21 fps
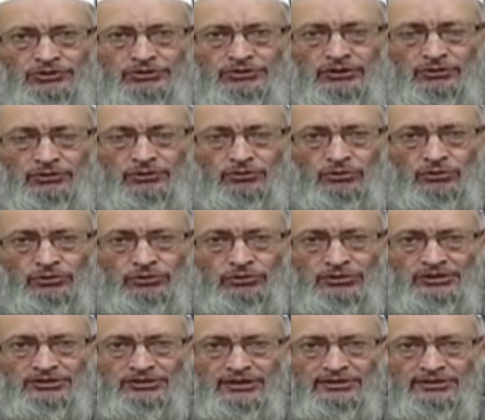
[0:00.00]
उस हिस्से को धो तो
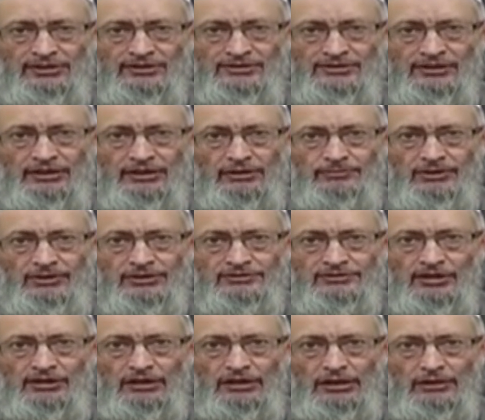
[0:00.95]
नहीं सकते इसलिए कि
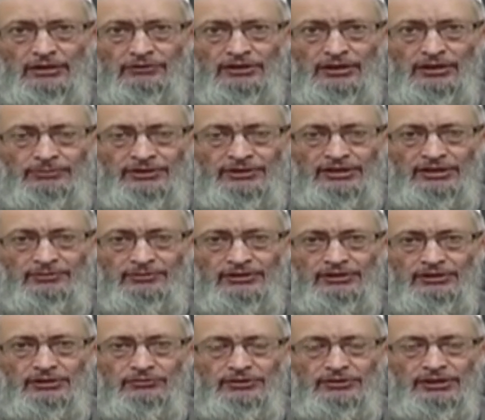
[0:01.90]
प्लास्टर लगा हुआ या पट्टी
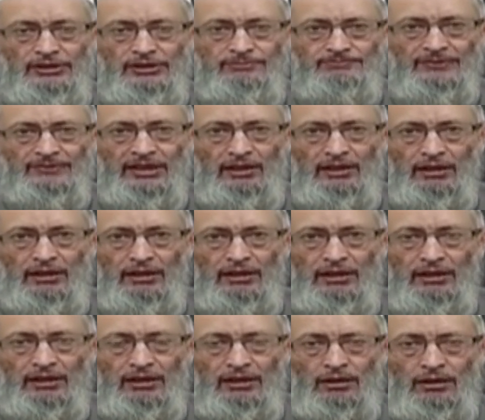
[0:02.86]
बंधी हुई है
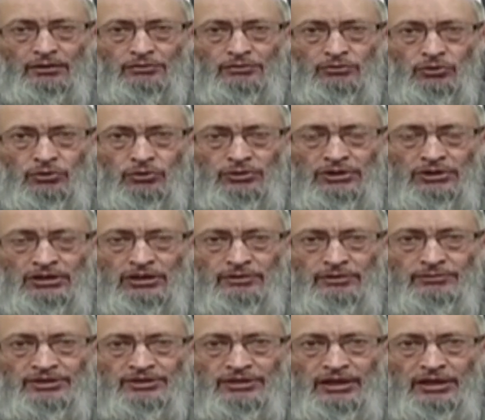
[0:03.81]
धोने
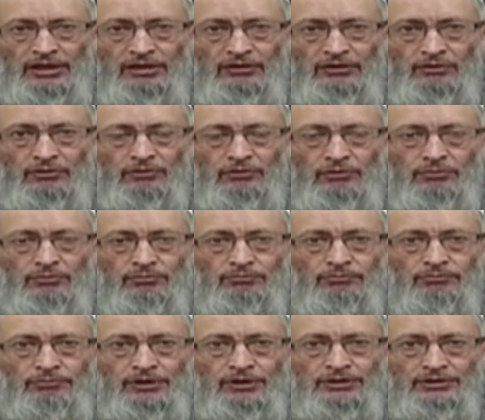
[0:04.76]
के बजाय
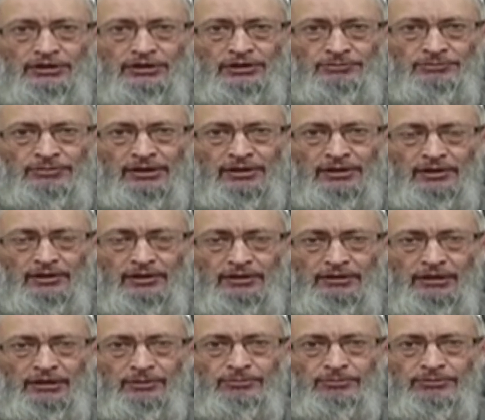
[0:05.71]
पट्टी पर
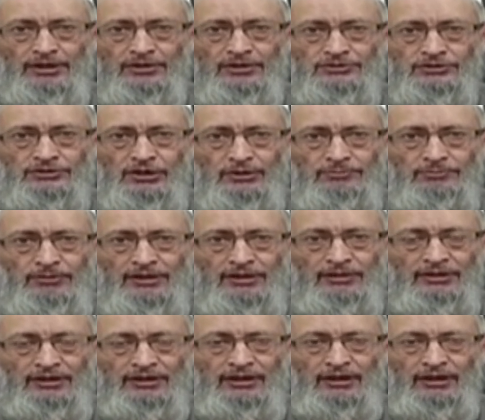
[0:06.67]
या प्लास्टर
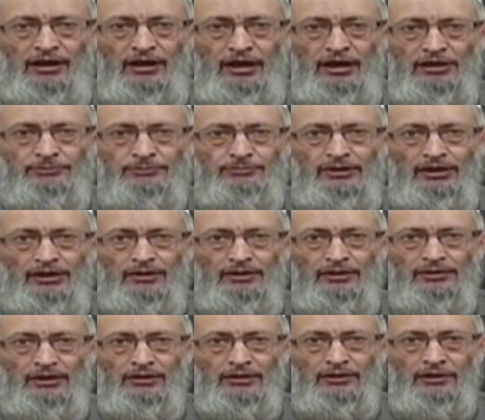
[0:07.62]
पर गीला हाथ
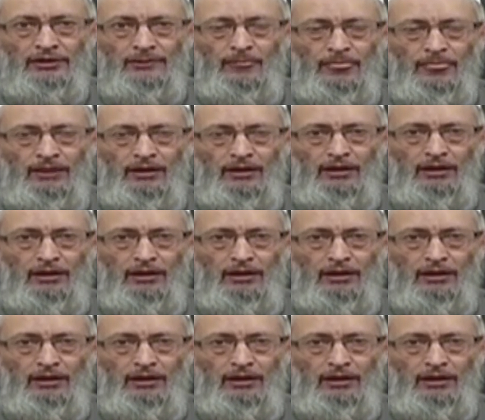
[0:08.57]
फेरा जाएगा